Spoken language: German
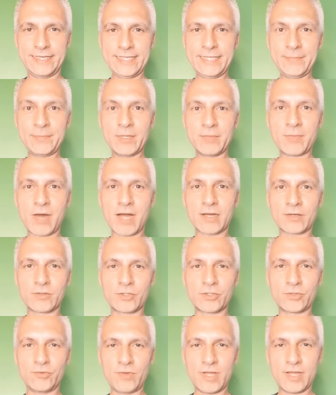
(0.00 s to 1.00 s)
Ich bin
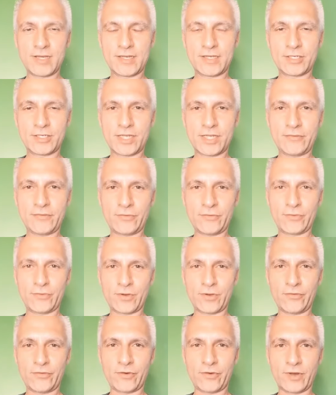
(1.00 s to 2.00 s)
Markus Schülein,
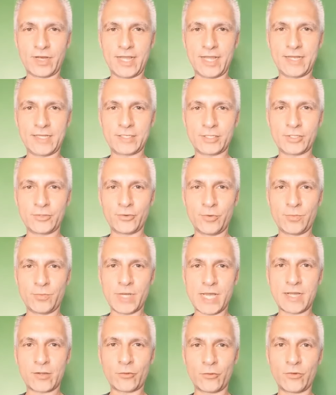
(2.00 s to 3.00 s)
Geschäftsführer von Energy
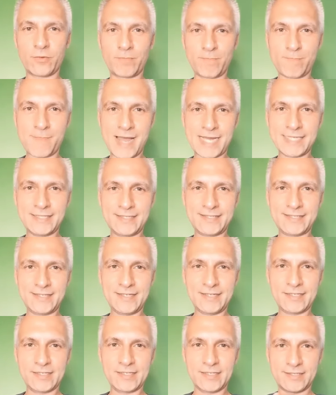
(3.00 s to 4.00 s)
Nürnberg und mein
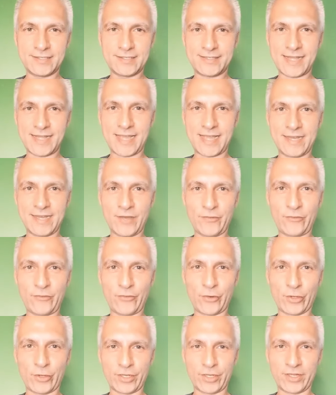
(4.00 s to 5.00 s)
Ziel ist dein
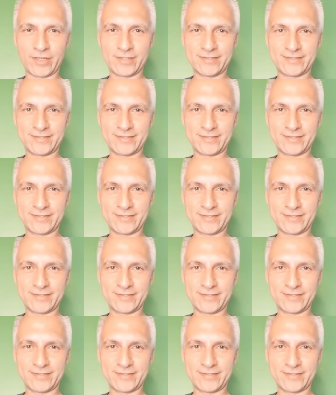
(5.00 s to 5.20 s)
Erfolg.